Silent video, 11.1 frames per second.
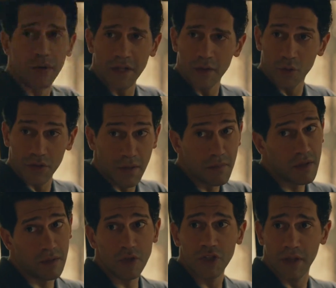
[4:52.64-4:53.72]
بريء والدم
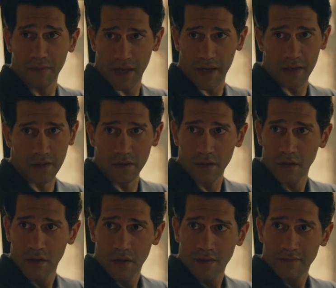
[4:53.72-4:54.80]
ده مش دم خالد
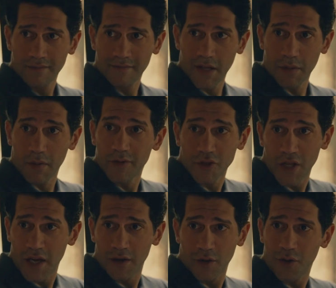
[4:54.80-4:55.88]
يبقى مفيش
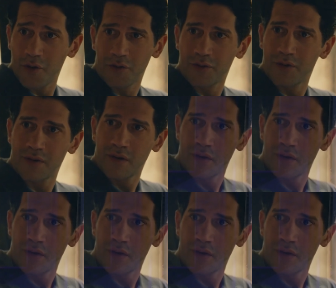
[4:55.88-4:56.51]
داعي للخوف